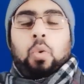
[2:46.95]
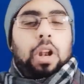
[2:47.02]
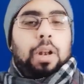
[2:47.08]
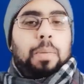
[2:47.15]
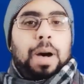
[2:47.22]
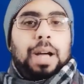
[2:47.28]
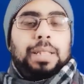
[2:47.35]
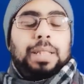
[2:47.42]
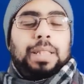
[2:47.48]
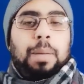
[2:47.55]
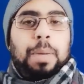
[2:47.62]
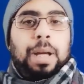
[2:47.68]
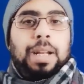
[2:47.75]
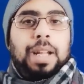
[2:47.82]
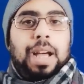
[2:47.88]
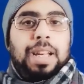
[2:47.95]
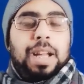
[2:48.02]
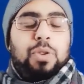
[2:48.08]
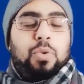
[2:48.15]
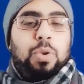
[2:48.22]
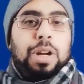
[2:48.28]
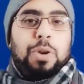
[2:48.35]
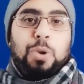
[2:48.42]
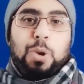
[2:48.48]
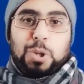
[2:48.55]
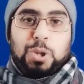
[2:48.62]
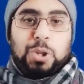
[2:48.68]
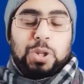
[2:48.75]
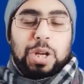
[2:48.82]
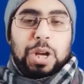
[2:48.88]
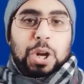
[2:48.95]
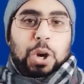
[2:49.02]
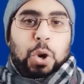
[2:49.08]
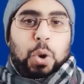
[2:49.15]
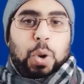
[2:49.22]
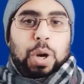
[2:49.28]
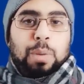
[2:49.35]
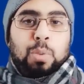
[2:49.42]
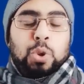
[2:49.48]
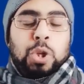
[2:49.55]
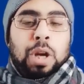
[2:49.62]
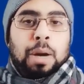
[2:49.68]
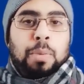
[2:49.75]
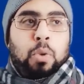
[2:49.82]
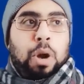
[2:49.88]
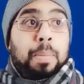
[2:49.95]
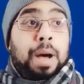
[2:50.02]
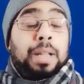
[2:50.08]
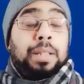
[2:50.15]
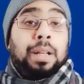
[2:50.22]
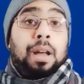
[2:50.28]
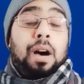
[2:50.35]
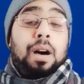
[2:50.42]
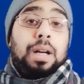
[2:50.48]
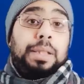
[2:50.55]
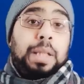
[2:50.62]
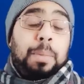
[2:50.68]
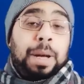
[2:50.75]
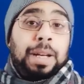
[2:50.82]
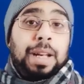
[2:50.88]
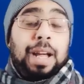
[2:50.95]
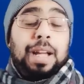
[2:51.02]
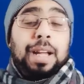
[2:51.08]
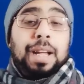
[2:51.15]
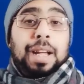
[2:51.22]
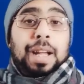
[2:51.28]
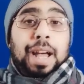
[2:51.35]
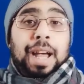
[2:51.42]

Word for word: والبعض تمنى ان يكون جروس هو المصاب والبعض الآخر تمنى